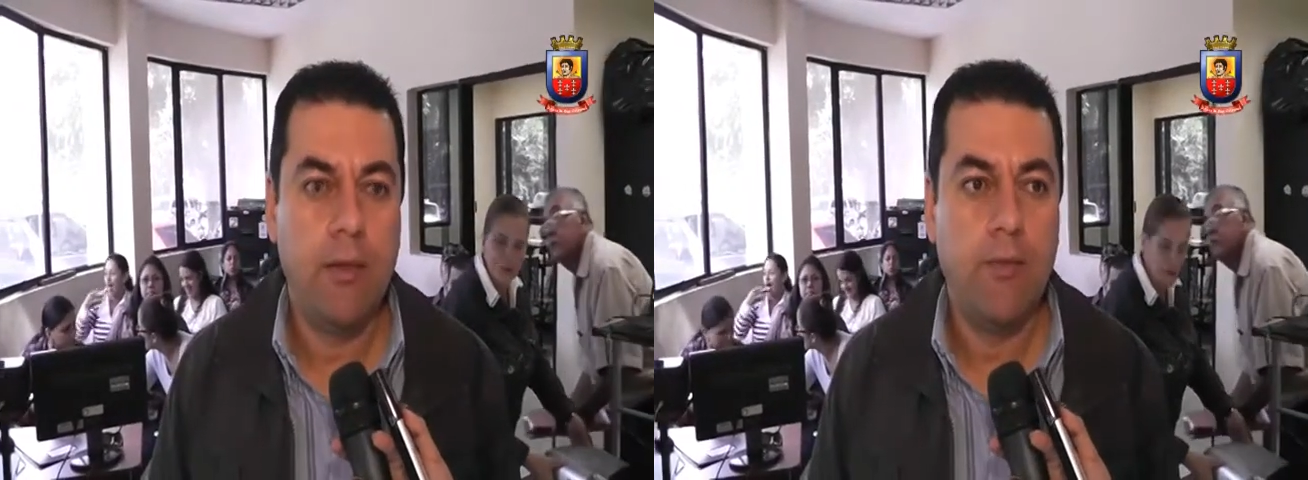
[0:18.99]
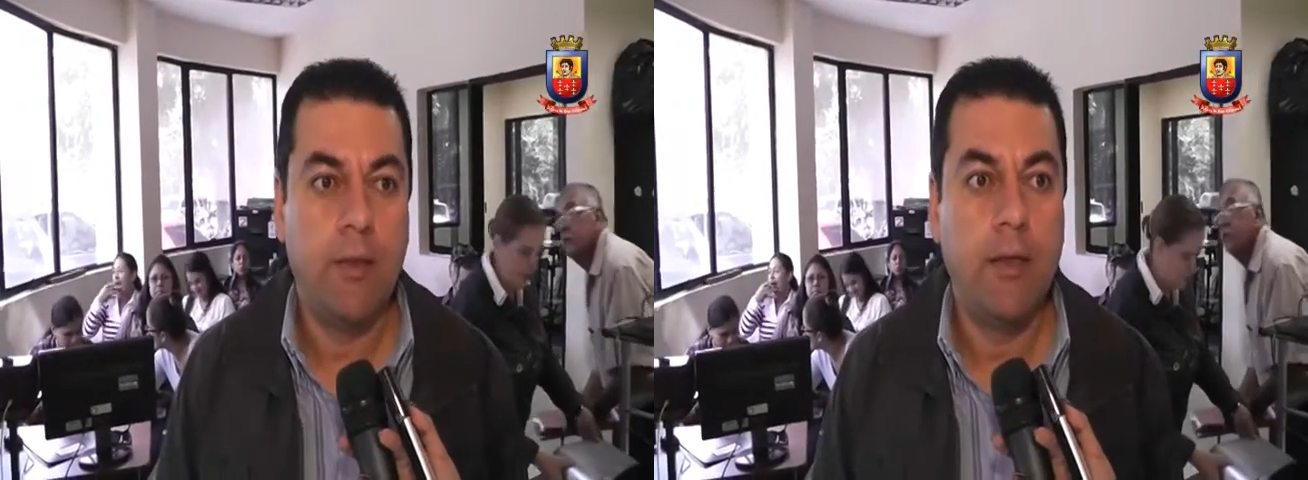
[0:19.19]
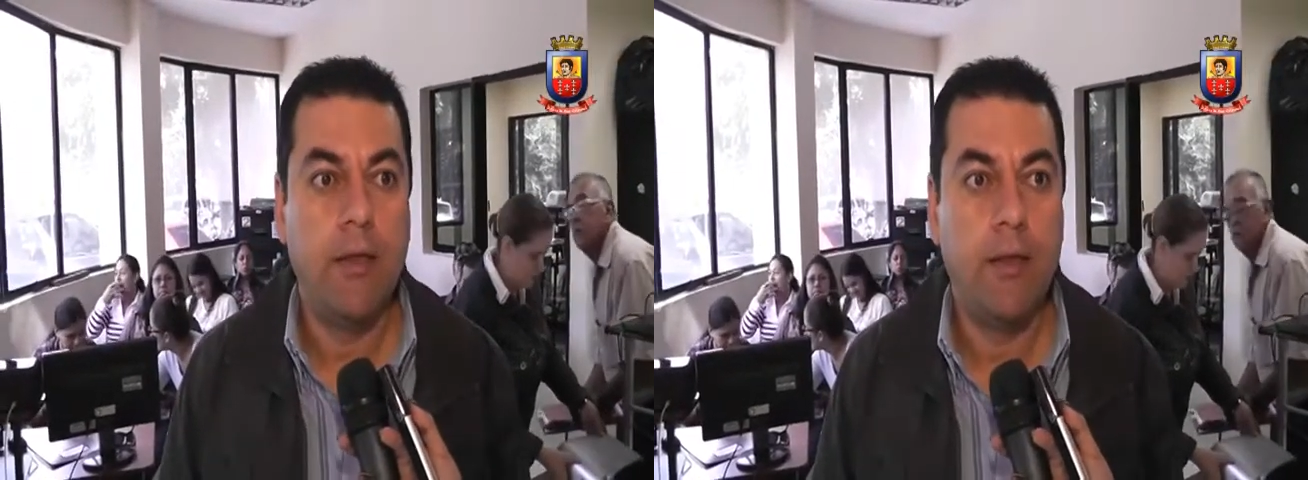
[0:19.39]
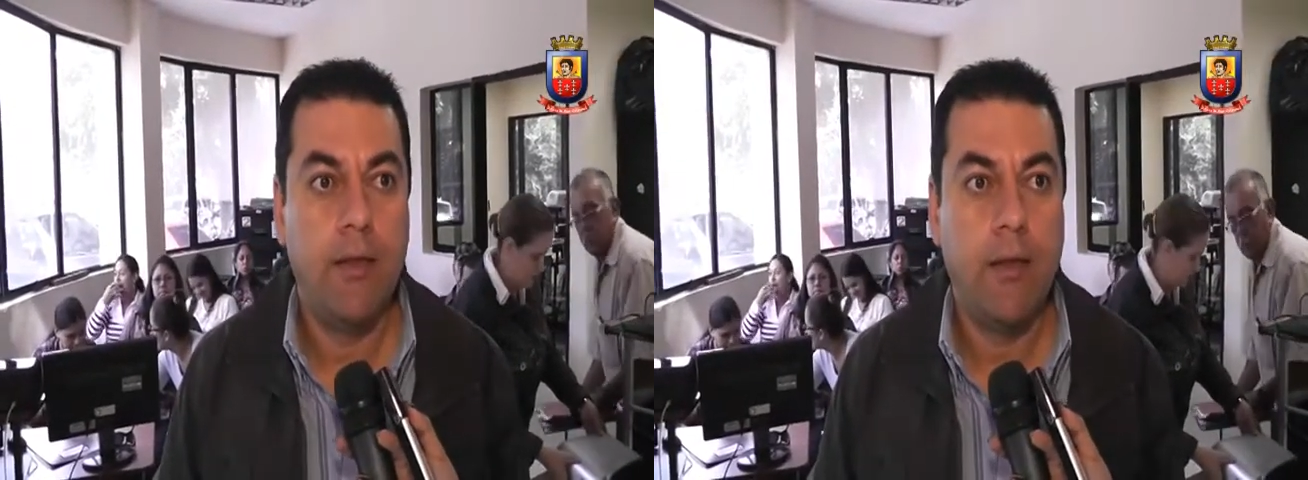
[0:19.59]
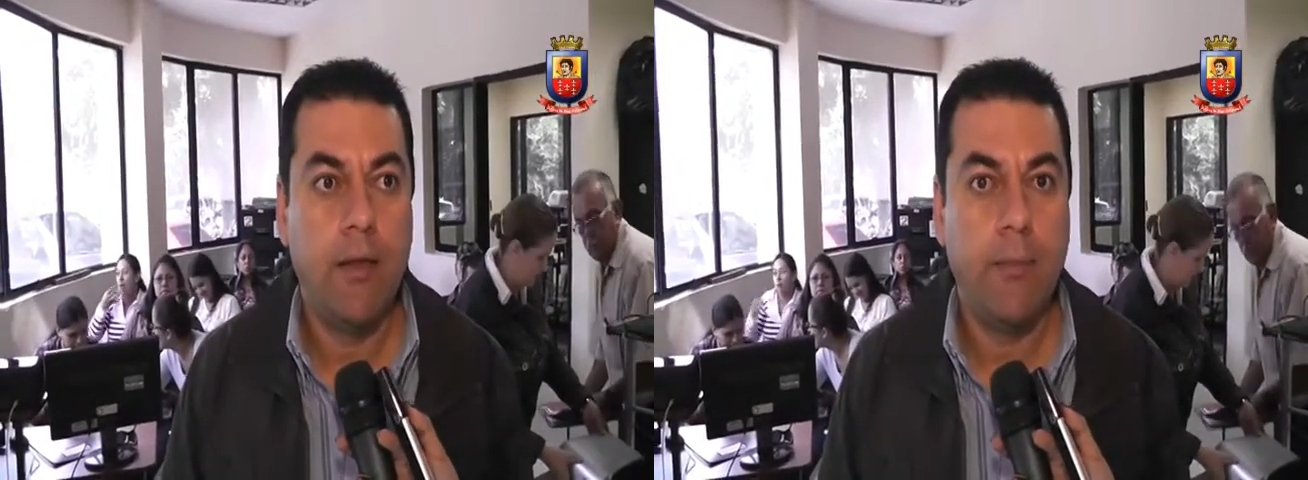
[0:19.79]
a lo
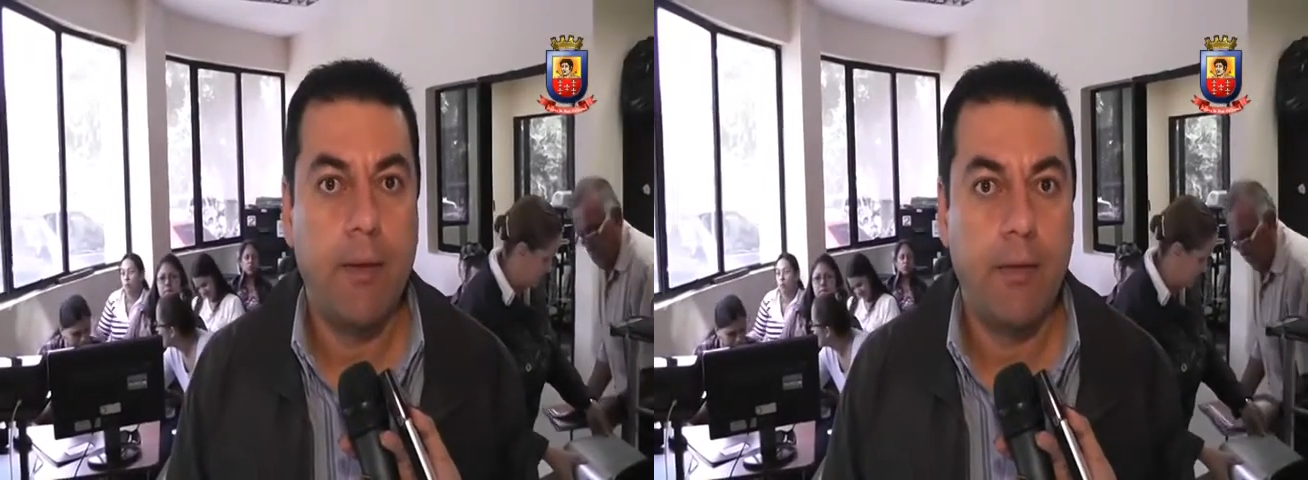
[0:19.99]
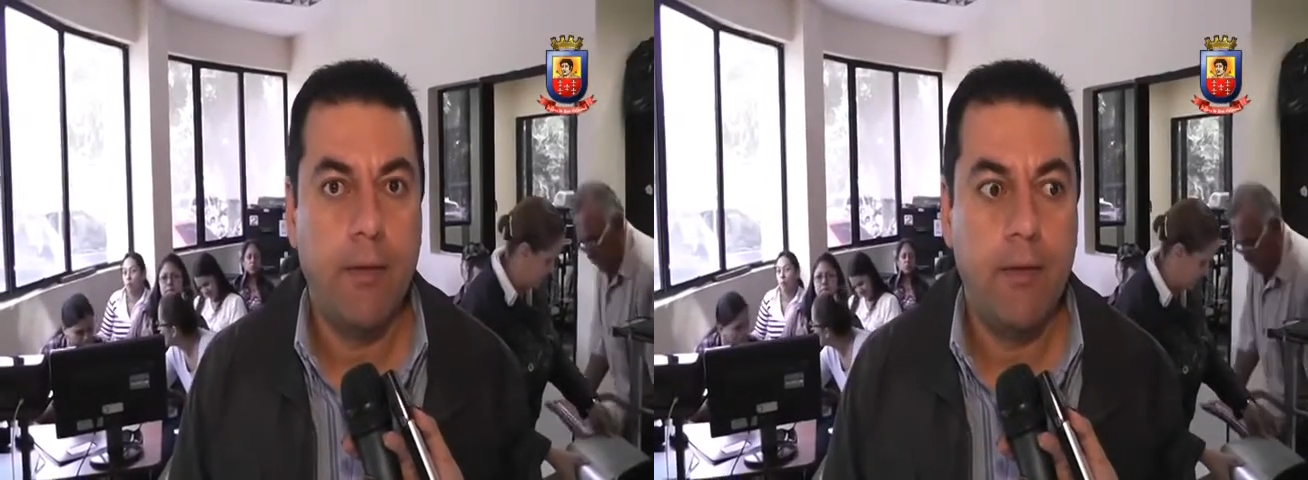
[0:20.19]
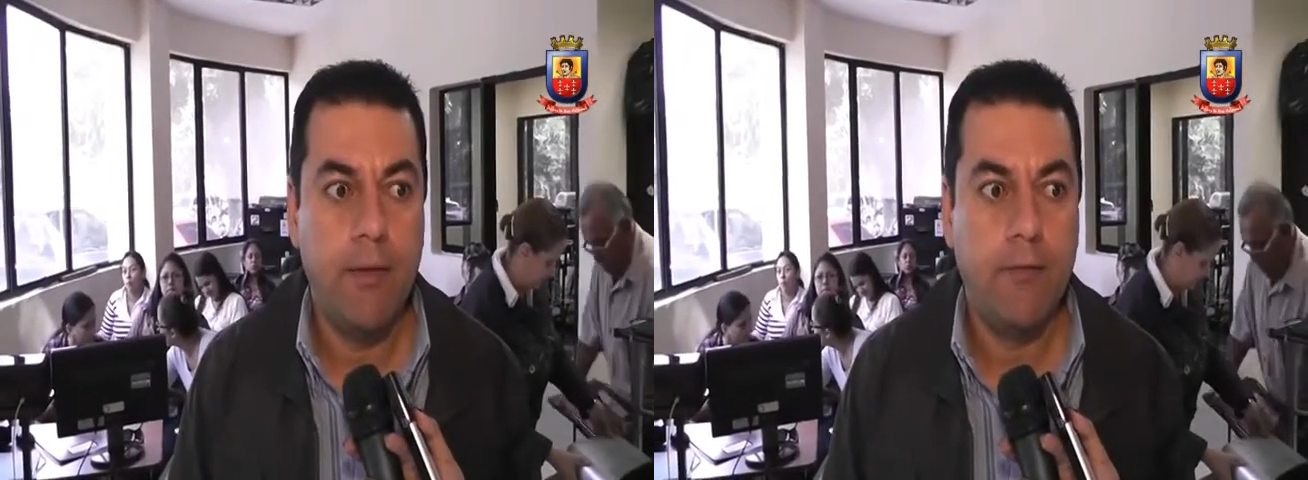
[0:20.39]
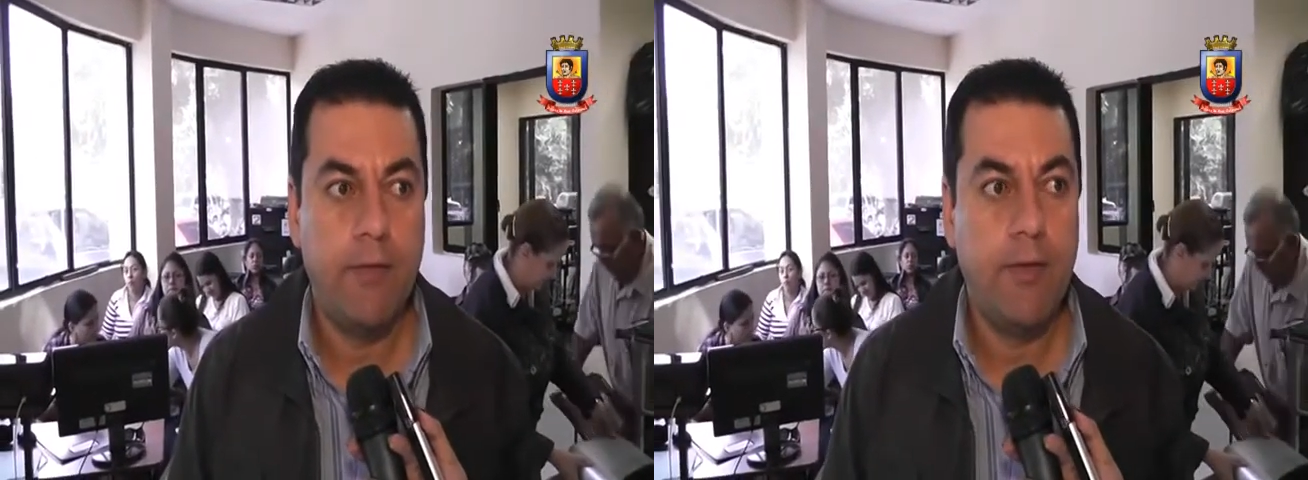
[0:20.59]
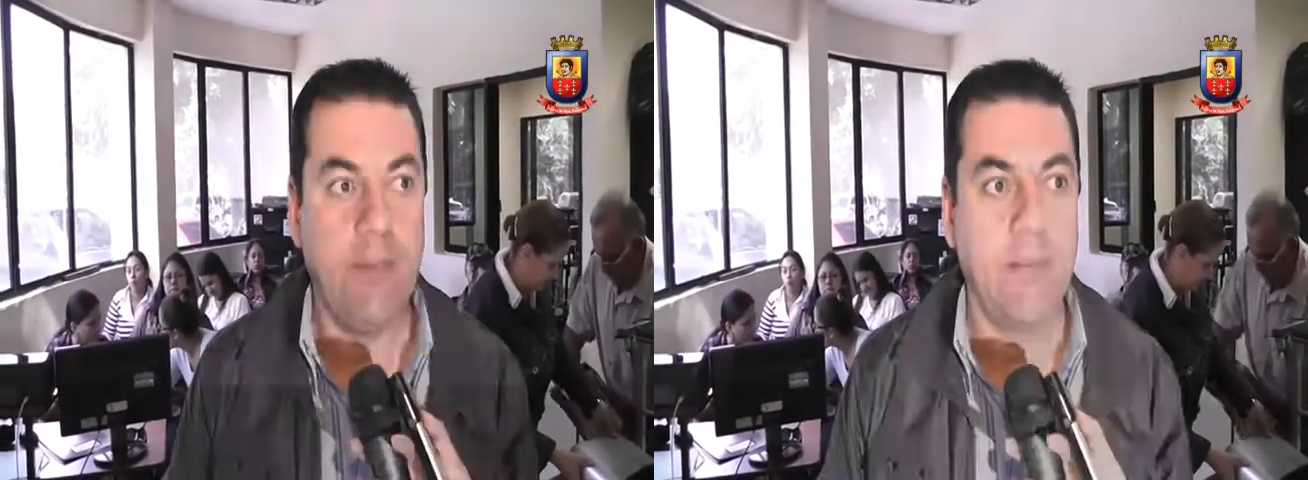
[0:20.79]
que es la parte de
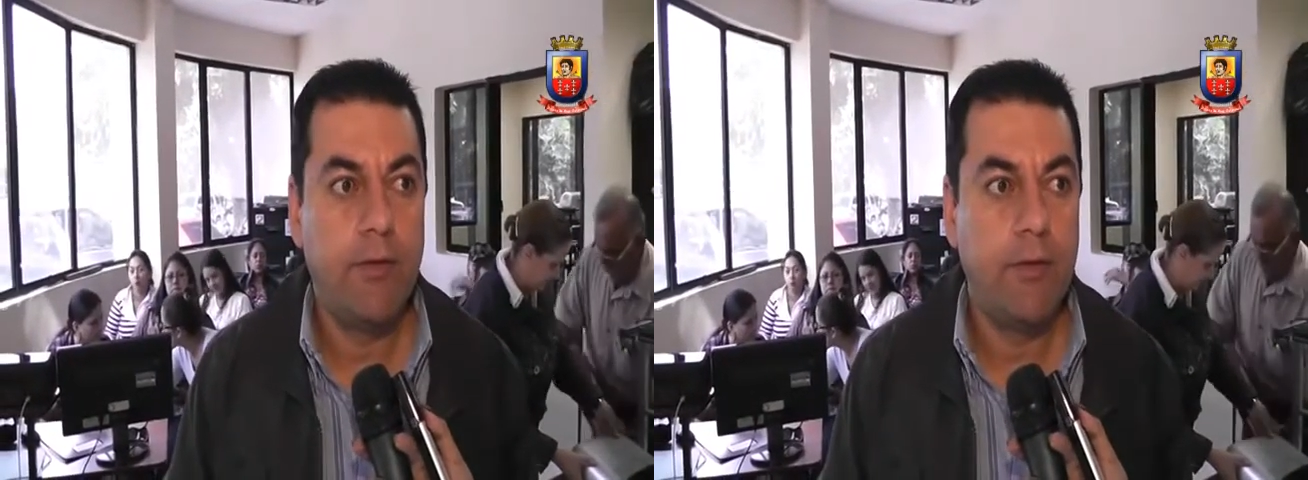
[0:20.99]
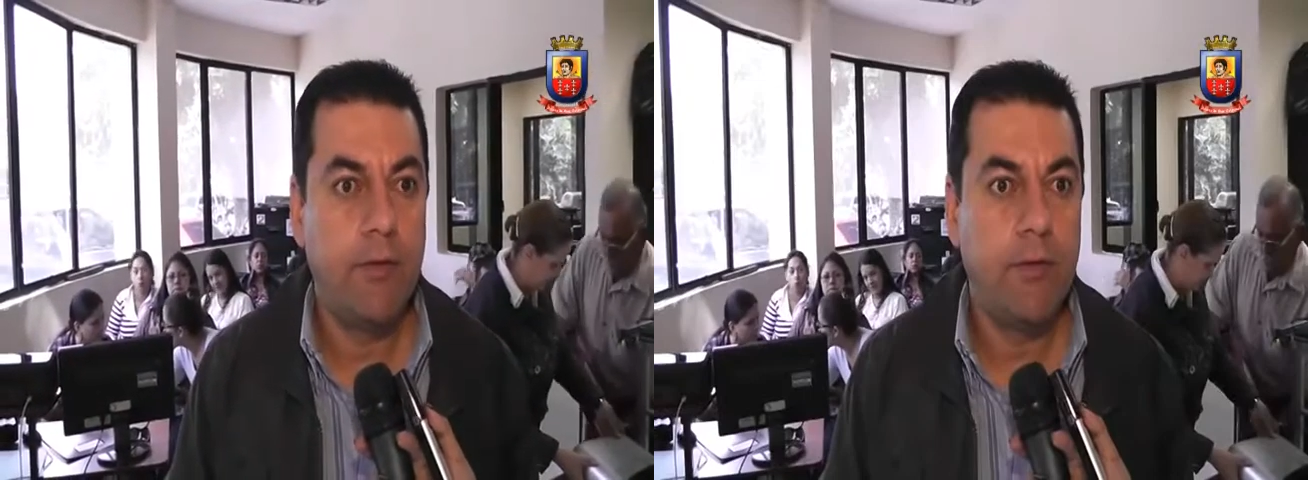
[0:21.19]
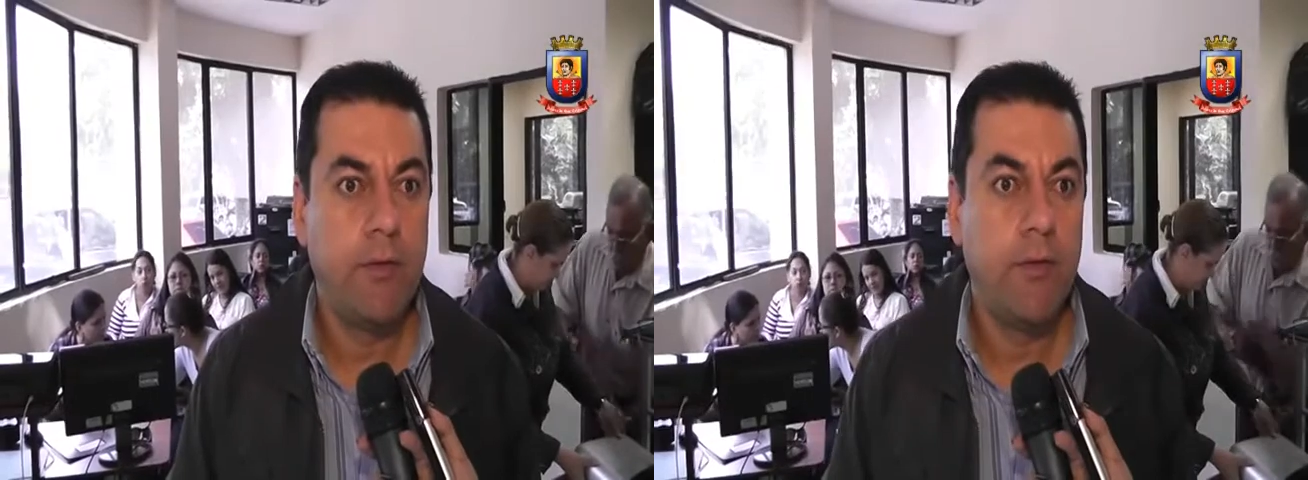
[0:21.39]
facilitadores,